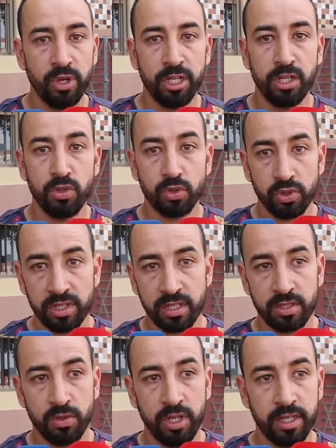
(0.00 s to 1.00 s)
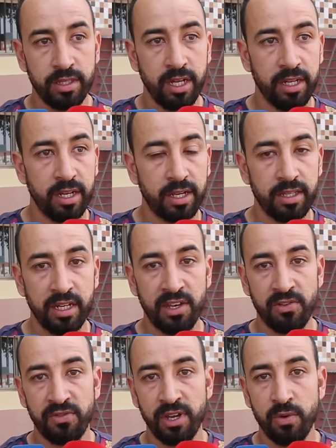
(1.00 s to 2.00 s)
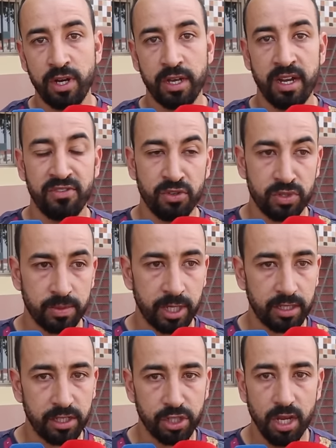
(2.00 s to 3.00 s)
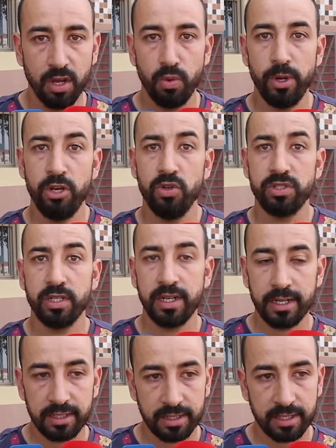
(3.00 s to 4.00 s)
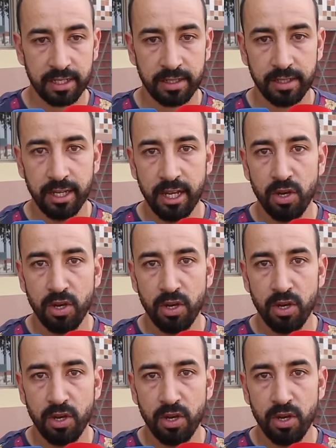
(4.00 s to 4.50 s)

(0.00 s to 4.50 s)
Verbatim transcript: بان لوتوريزاسيون اللي عندنا حنا خديناها في اواخر 2017 وبانه سكن اقتصادي